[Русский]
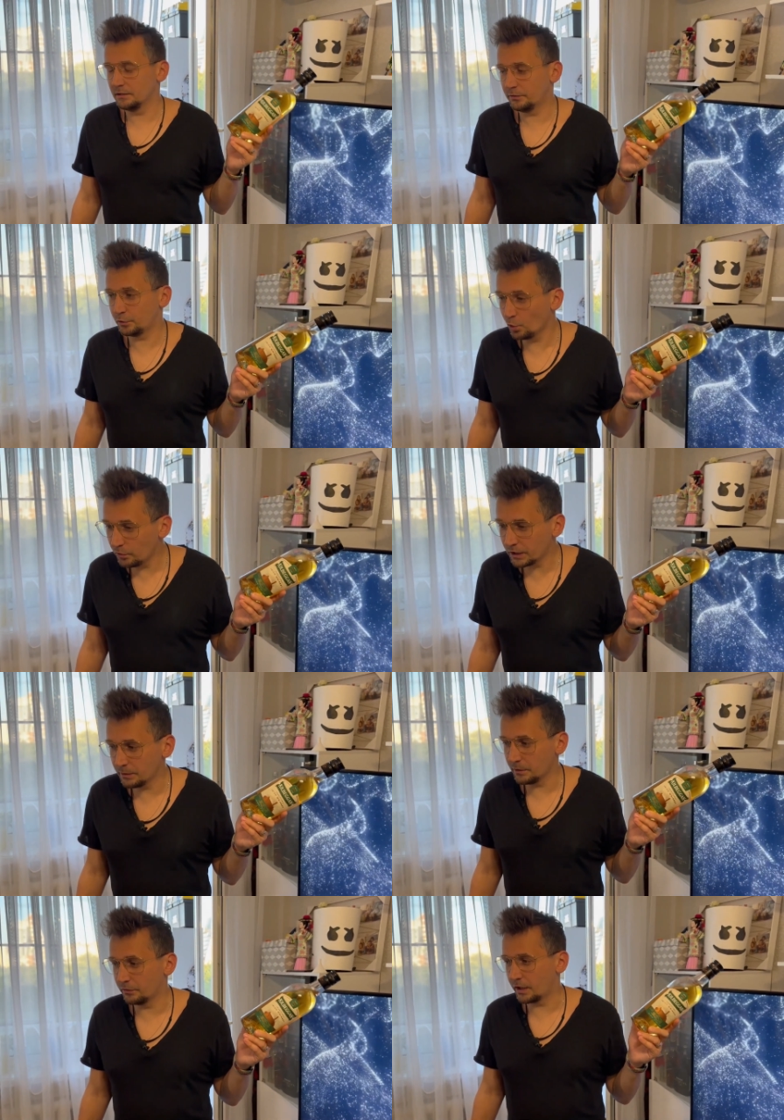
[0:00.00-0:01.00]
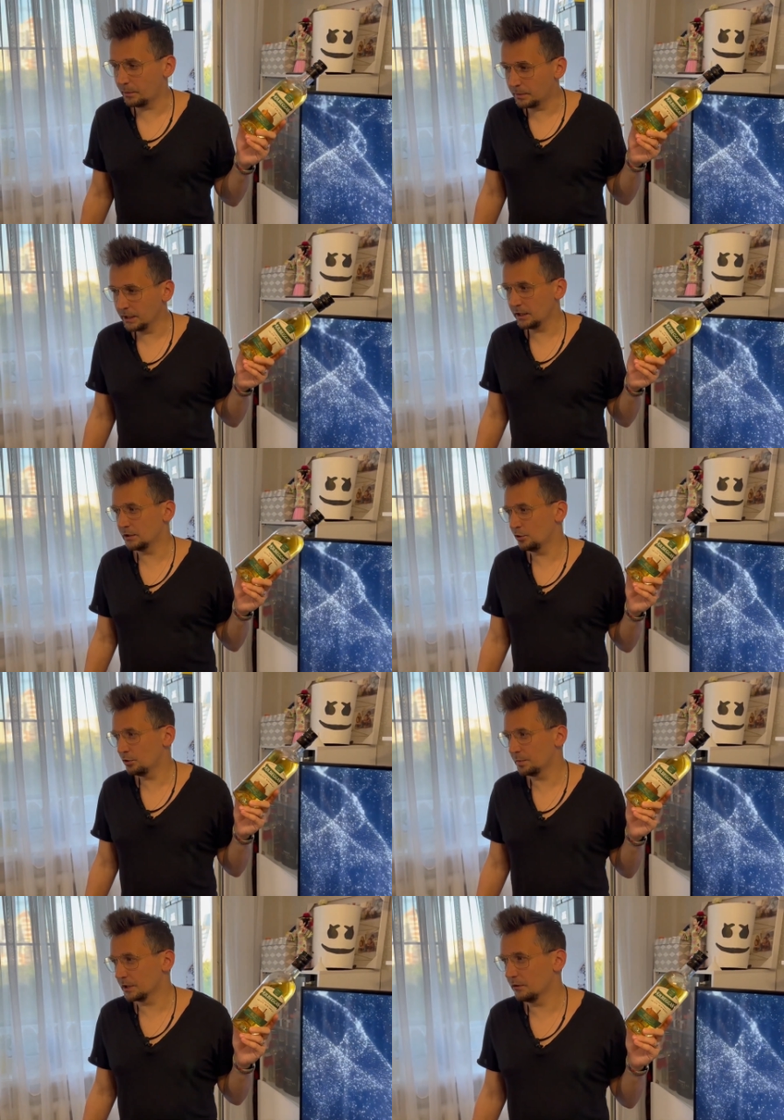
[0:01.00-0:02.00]
в то время в КБ оно
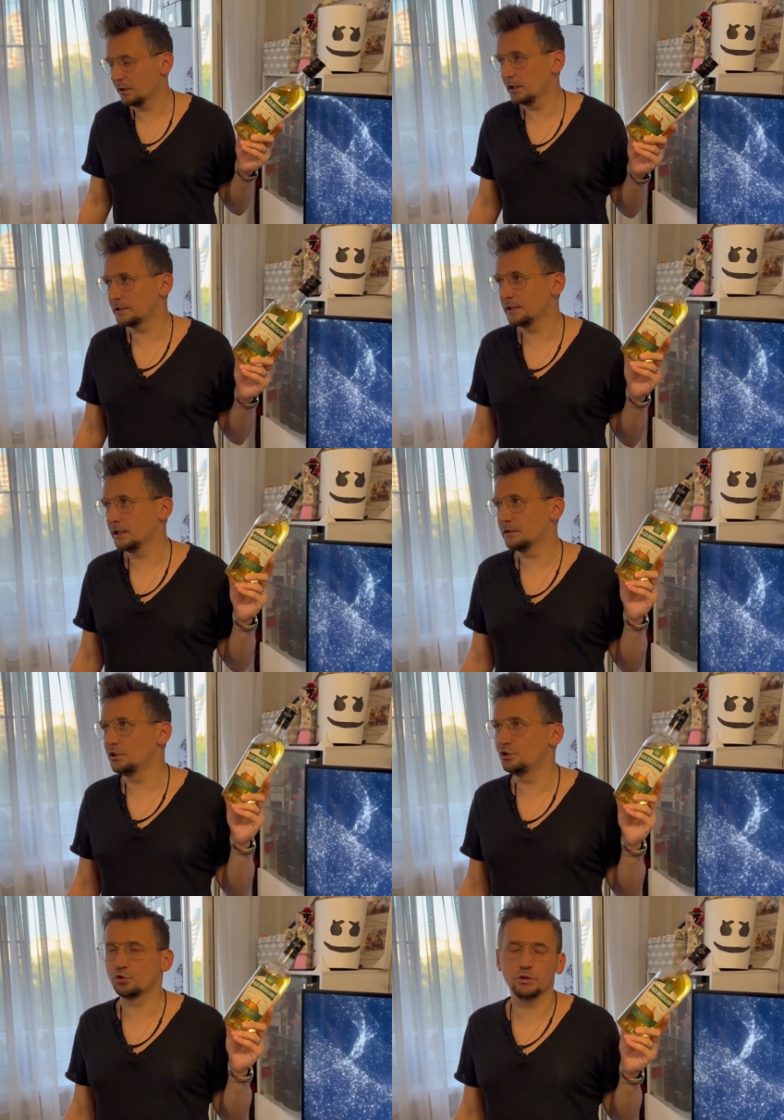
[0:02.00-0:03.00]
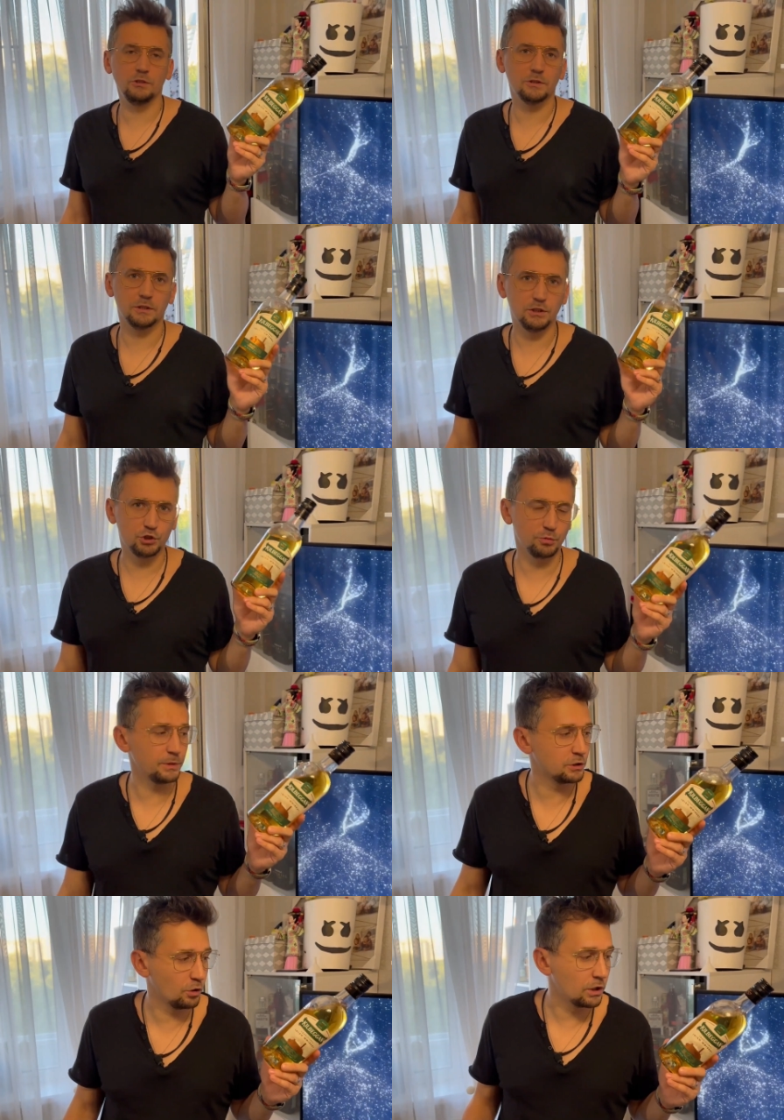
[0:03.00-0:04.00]
продавалось за
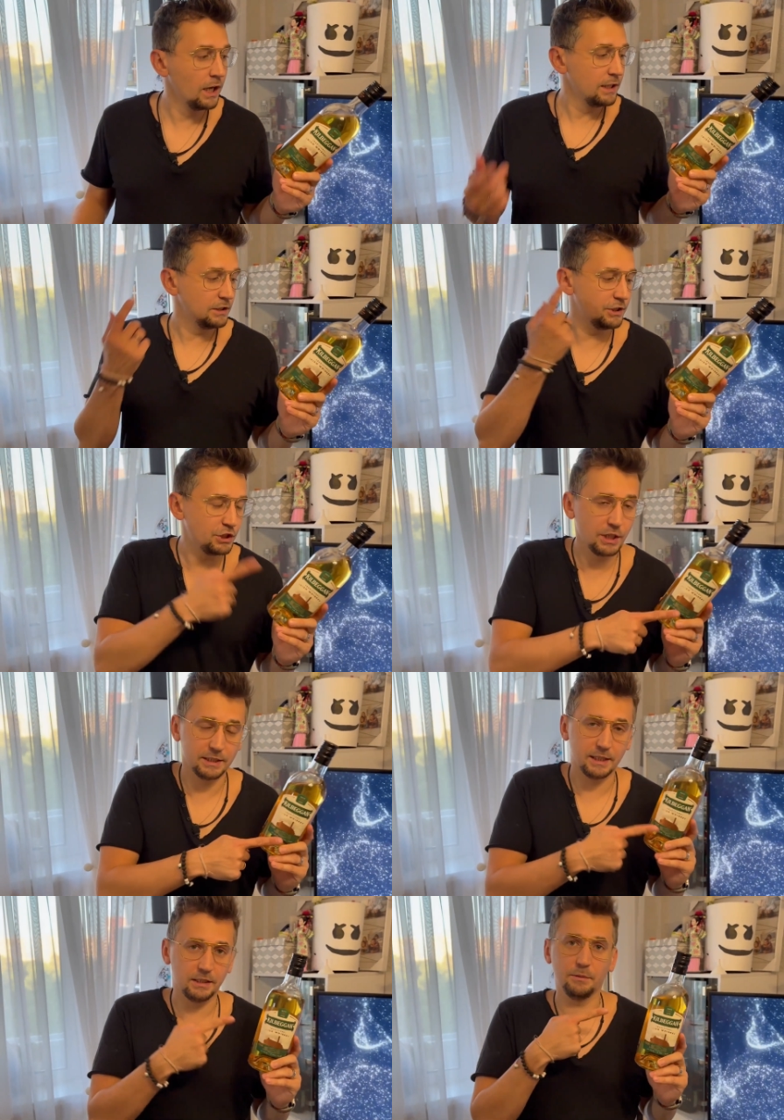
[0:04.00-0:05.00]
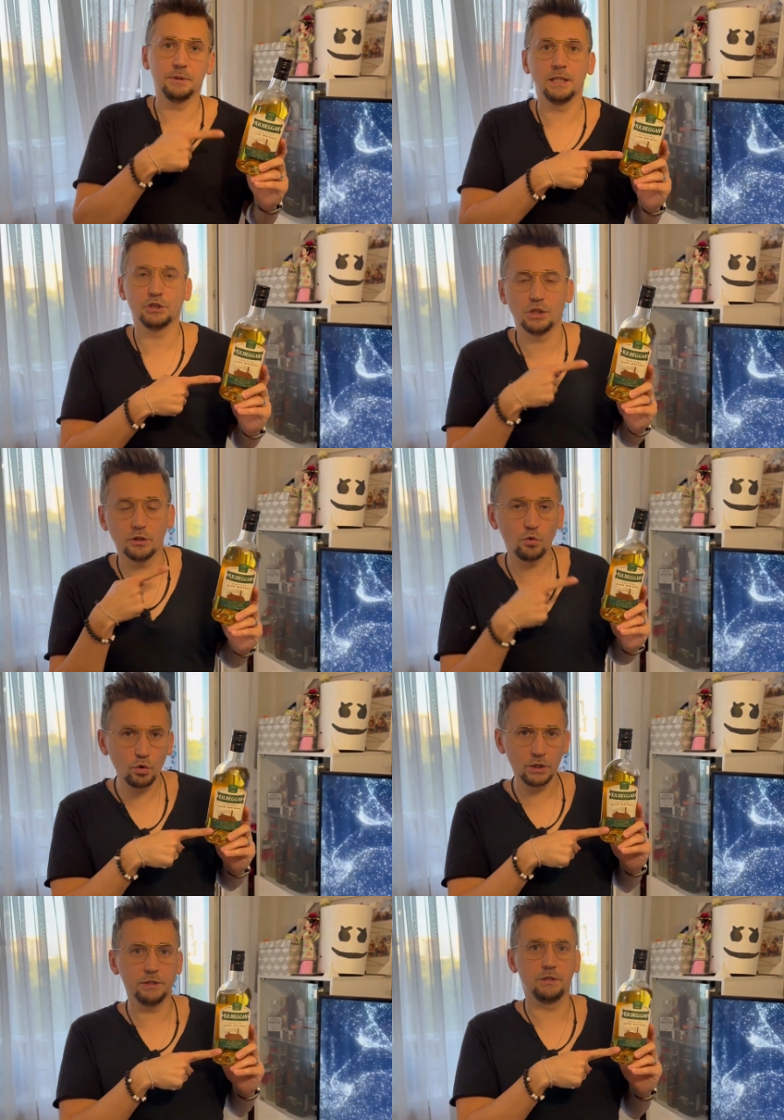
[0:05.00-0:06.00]
1300-1500. Сейчас, когда мы начали
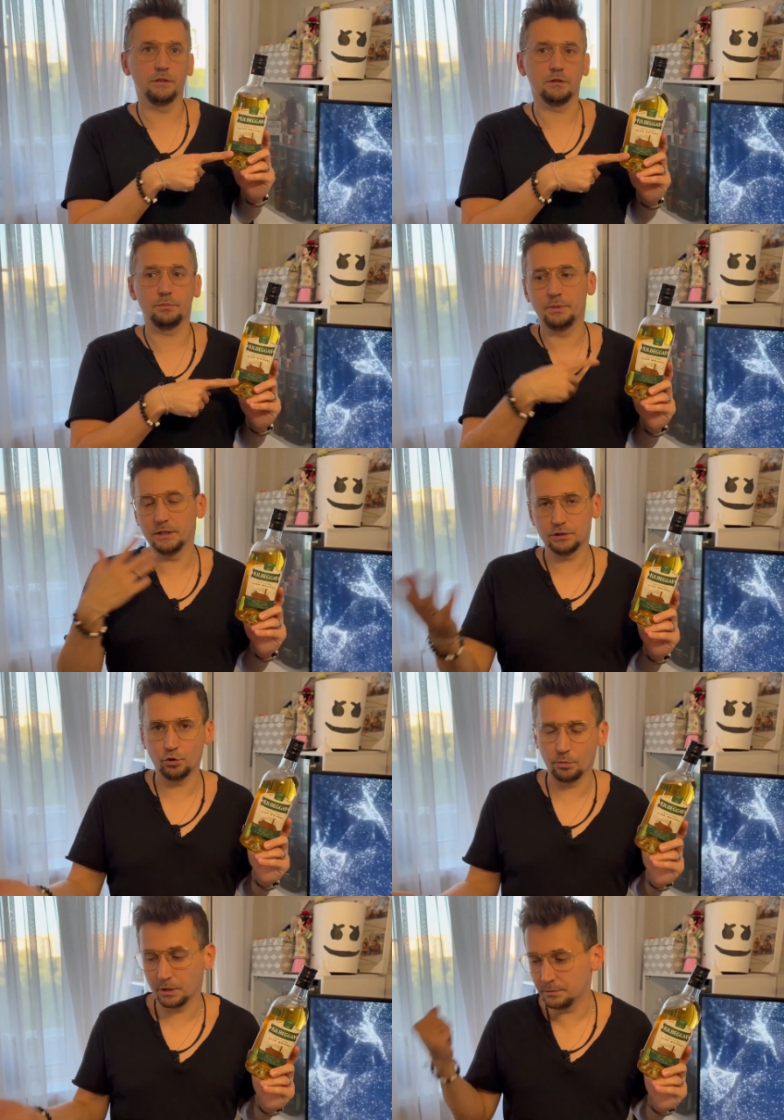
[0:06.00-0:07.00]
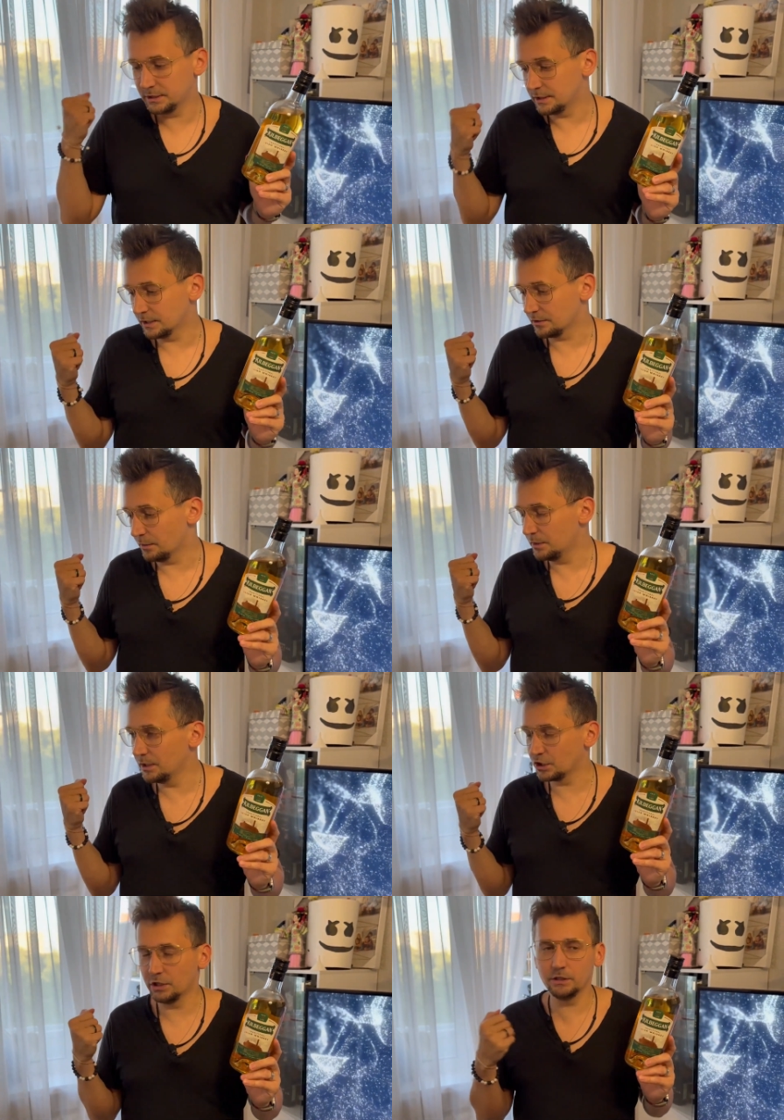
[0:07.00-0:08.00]
гуглить э, перед съемками, естественно, мы
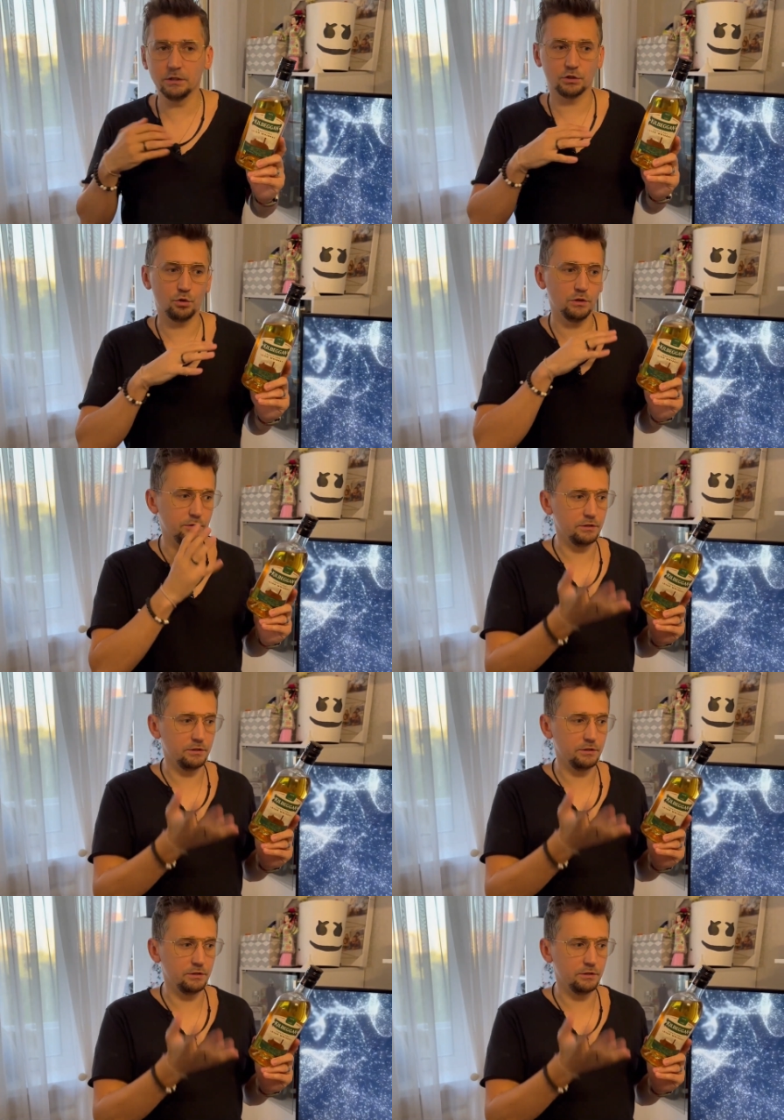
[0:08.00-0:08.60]
нашли, что на